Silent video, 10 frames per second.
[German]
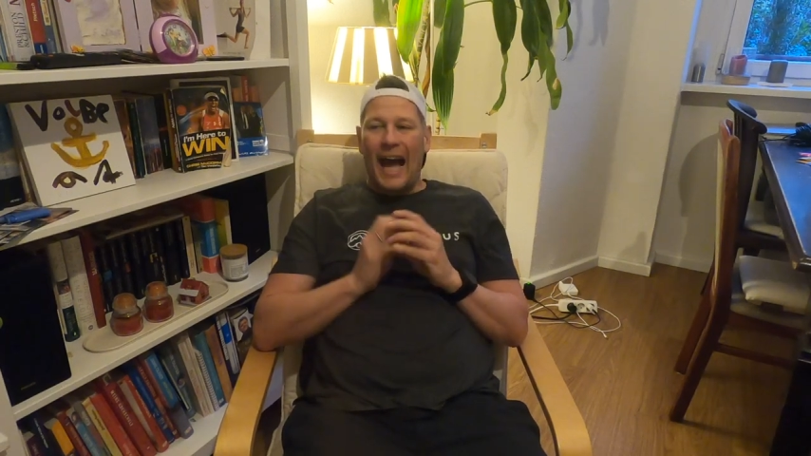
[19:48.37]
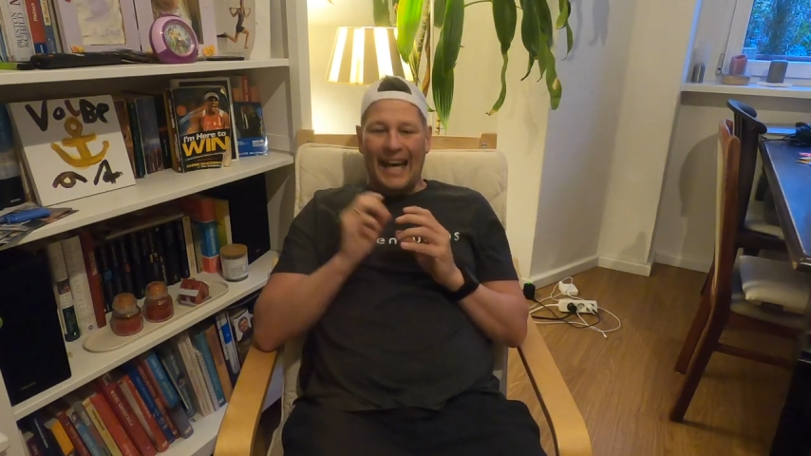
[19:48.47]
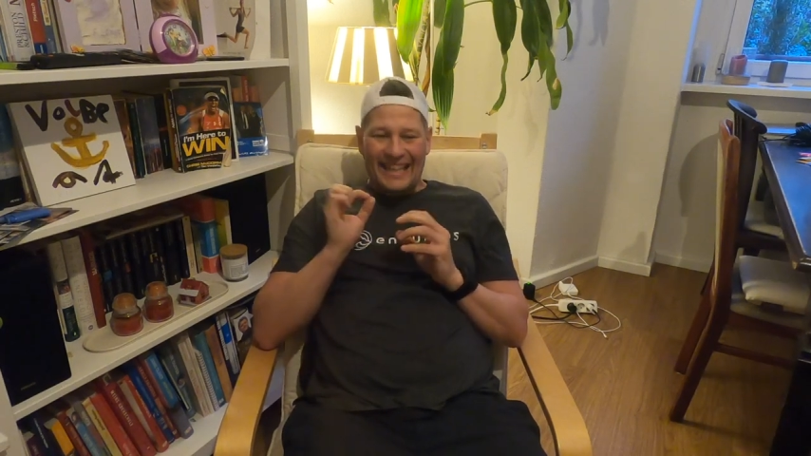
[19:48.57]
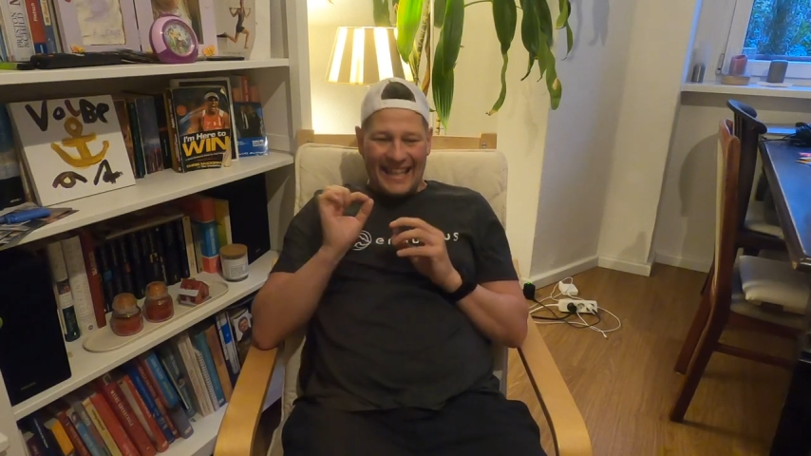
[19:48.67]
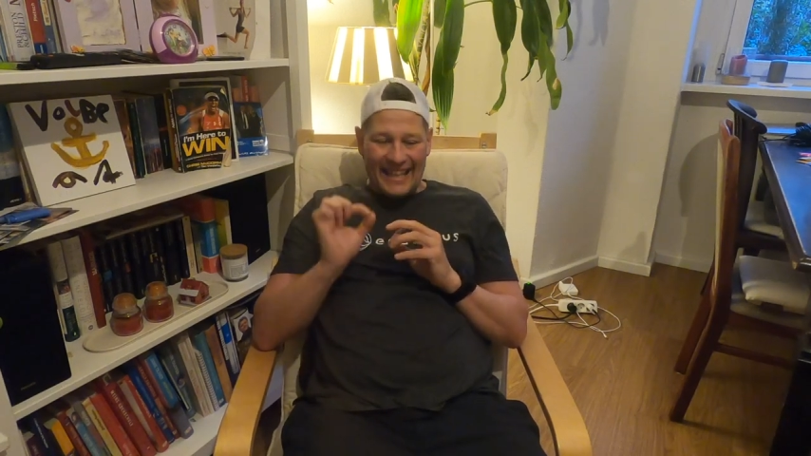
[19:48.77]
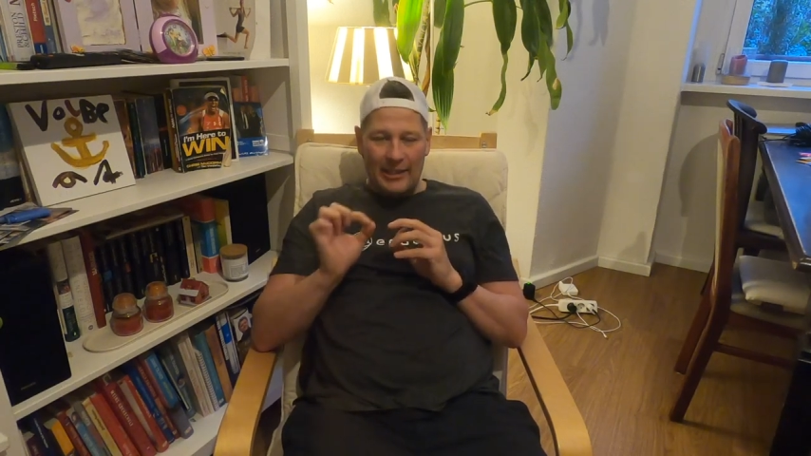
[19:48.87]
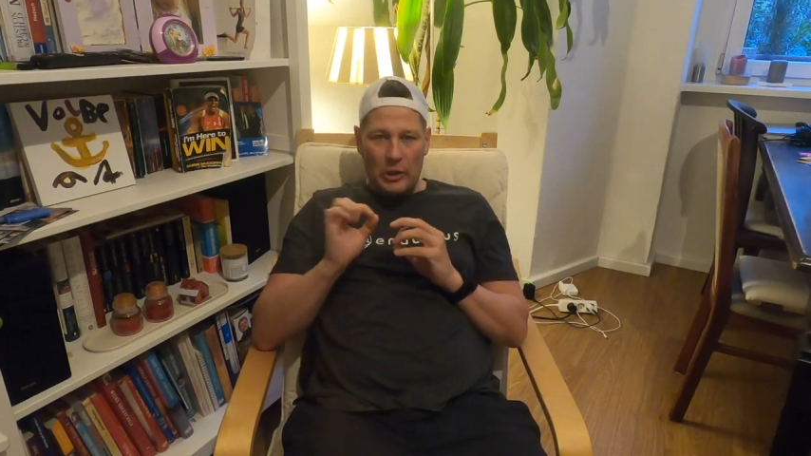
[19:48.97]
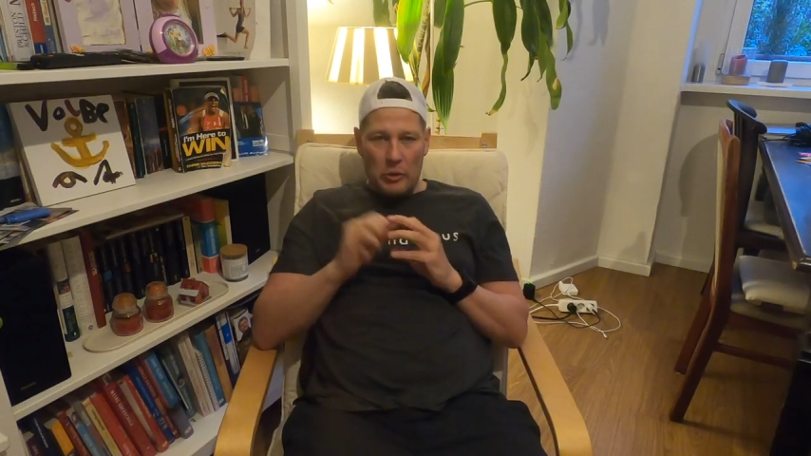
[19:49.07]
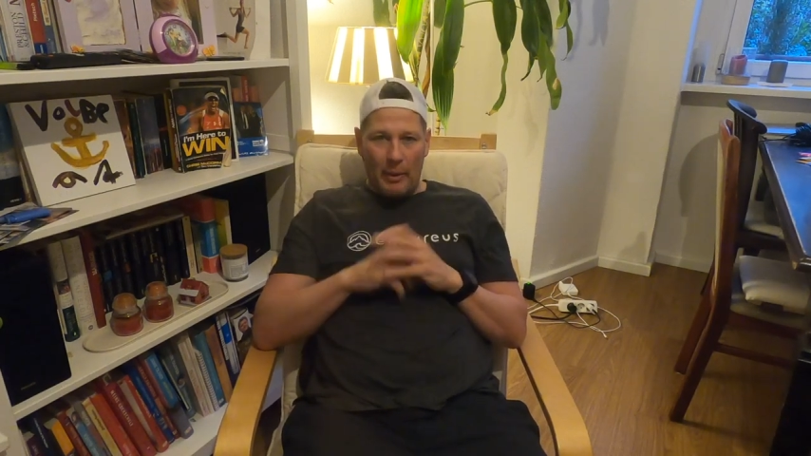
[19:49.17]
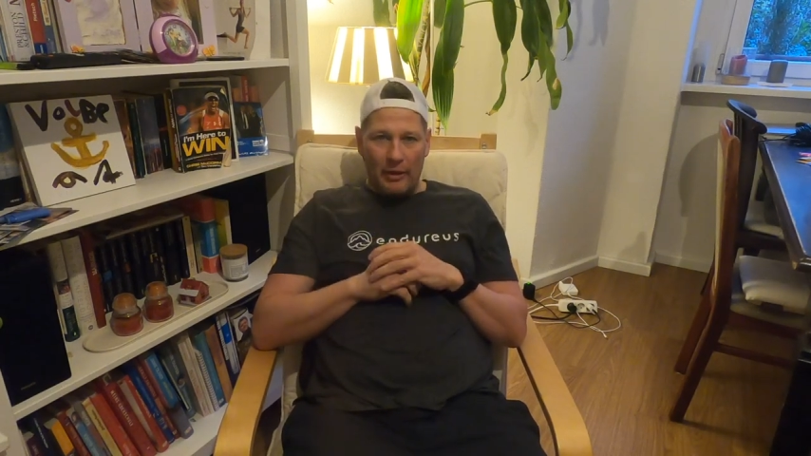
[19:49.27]
Hat
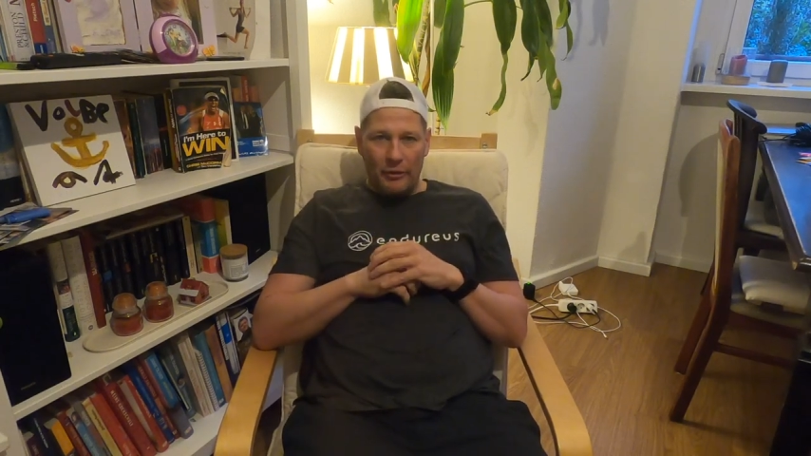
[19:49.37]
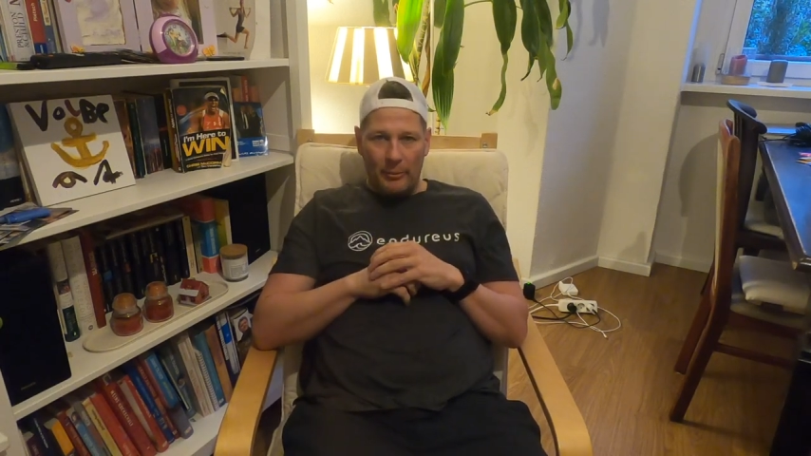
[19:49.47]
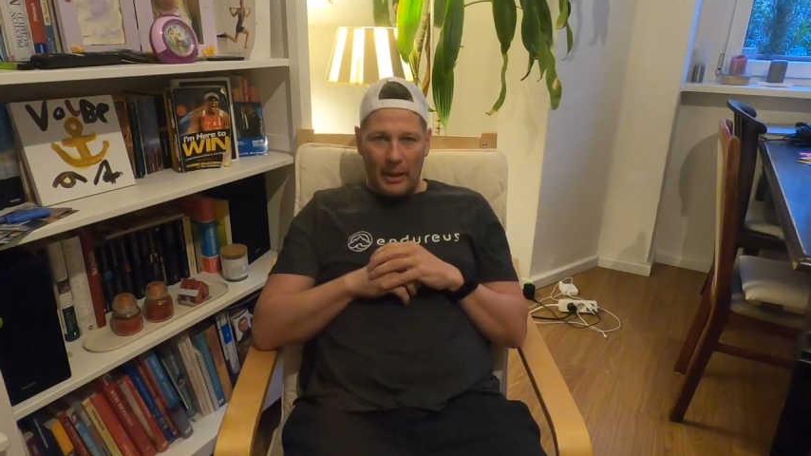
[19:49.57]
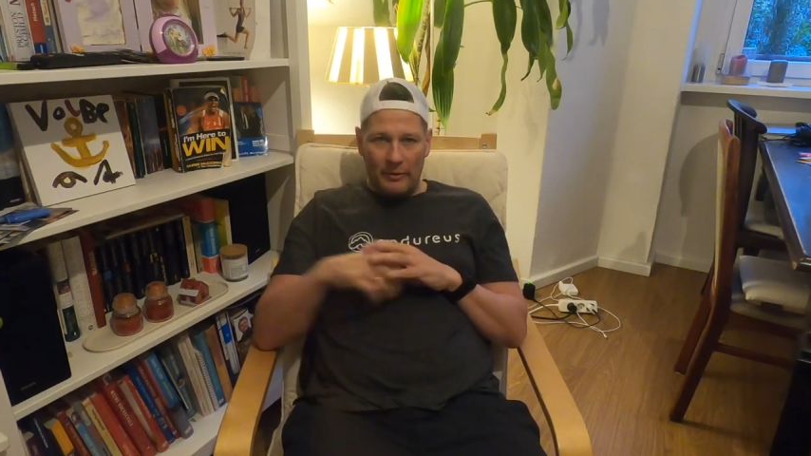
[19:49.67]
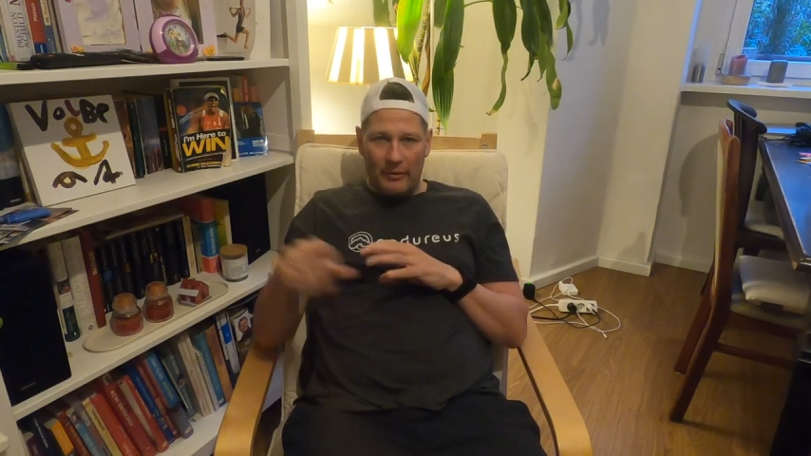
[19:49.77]
richtig Spaß gemacht.